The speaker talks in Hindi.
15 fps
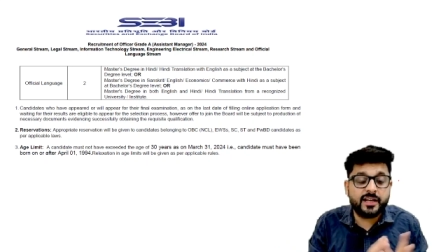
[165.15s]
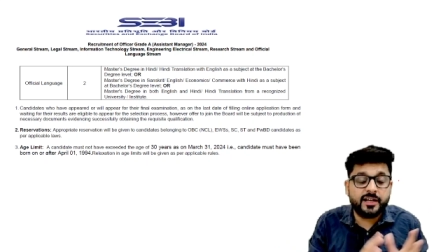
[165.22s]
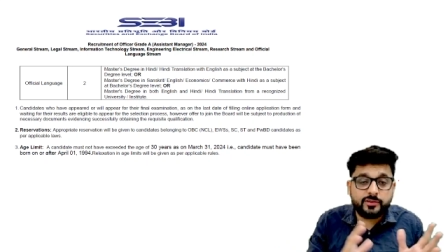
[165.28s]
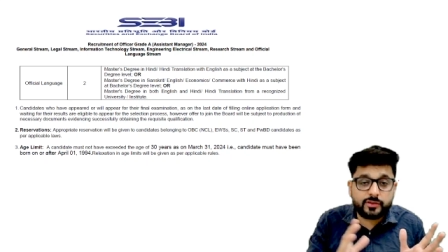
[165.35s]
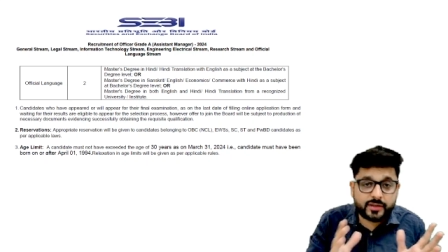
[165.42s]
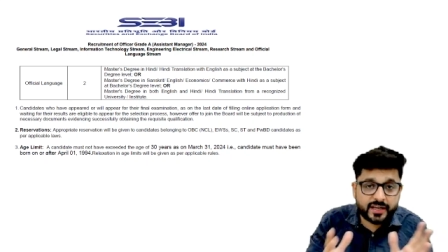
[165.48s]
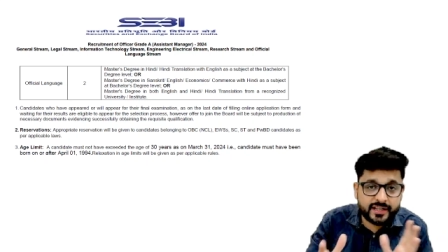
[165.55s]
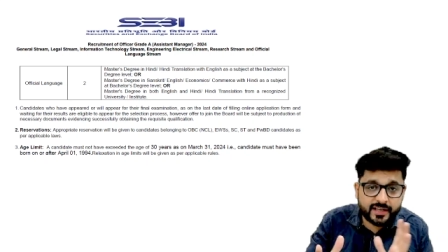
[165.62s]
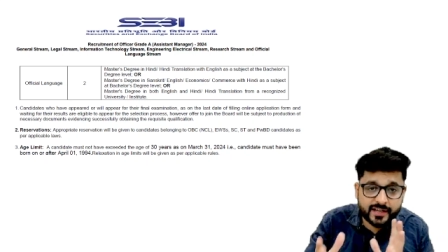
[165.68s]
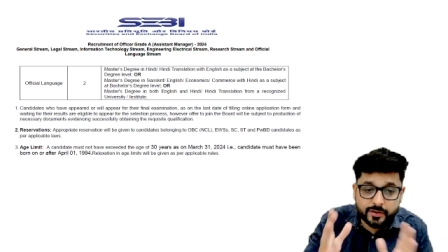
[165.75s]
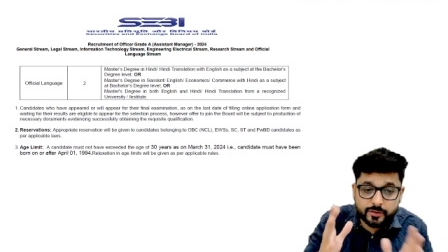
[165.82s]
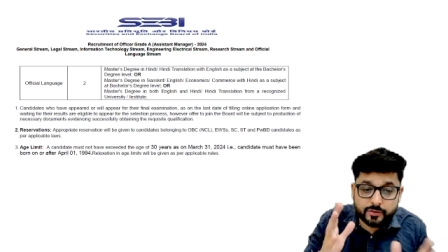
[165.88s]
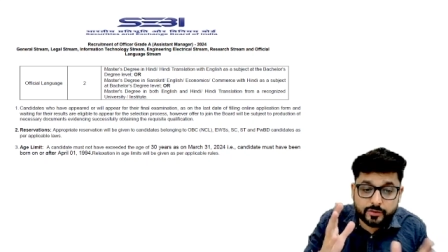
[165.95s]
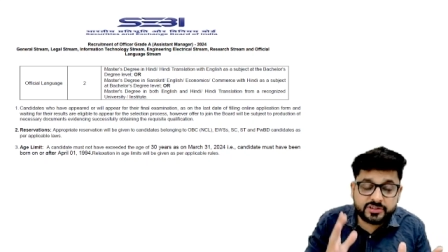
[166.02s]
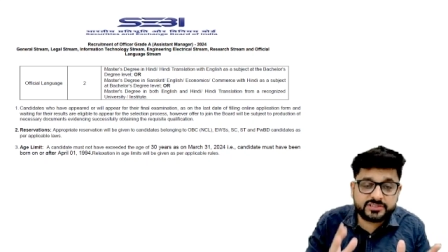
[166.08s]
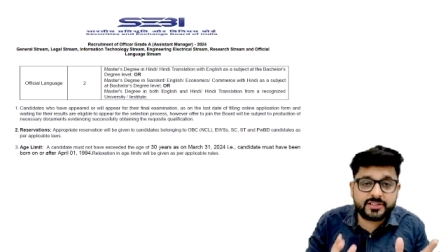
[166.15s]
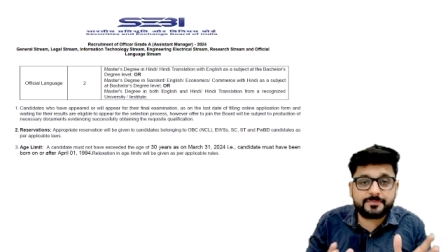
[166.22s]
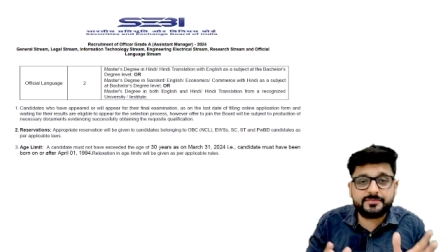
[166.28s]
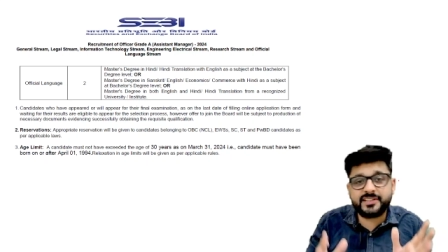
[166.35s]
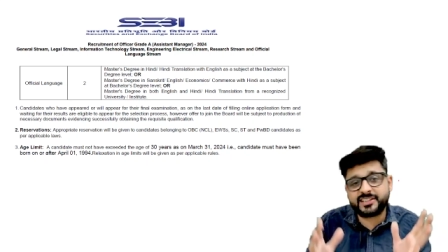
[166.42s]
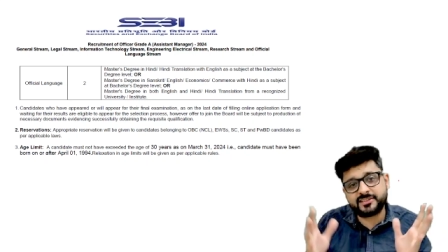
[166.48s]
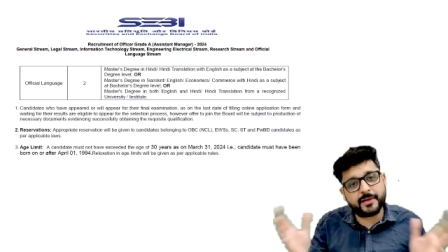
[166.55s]
तो कहीं ना कहीं कुछ
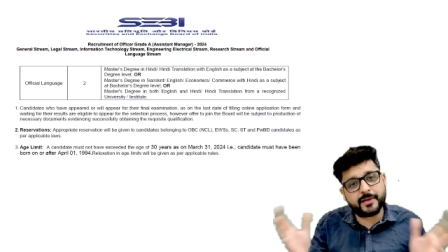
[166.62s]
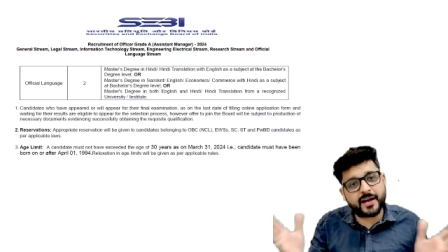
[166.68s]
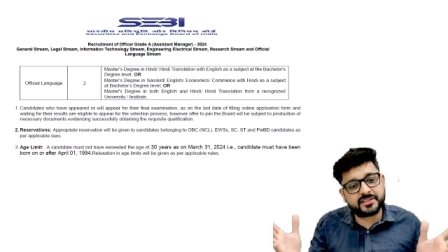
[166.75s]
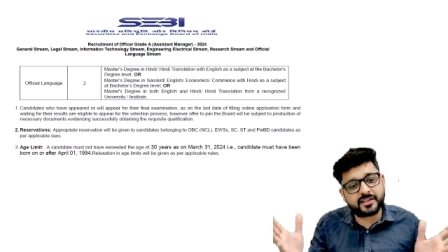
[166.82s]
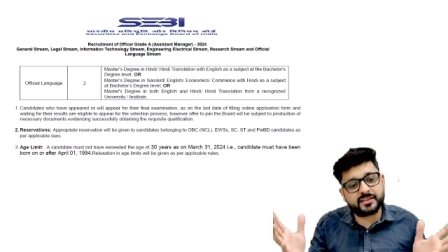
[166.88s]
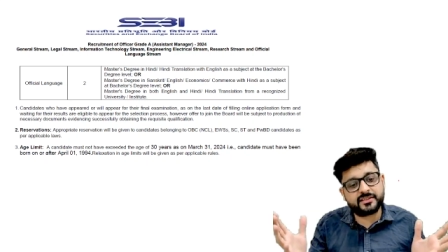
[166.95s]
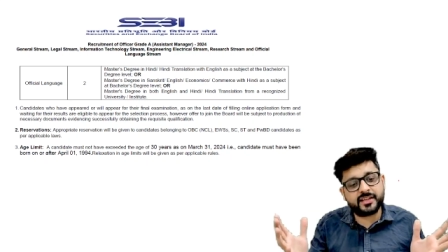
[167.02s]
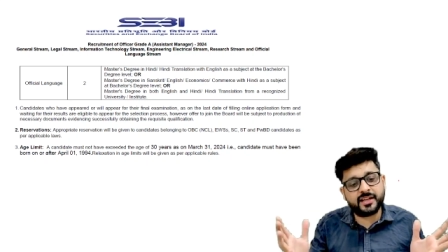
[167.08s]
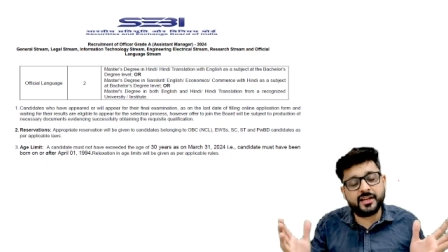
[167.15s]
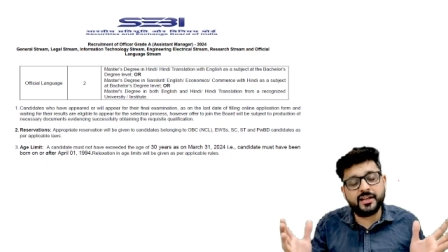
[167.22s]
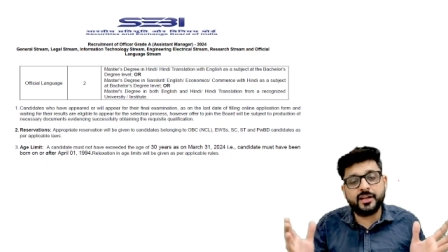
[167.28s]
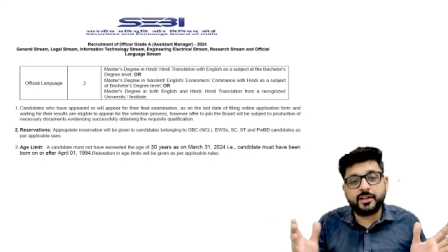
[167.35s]
सब्जेक्ट मैच करते हैं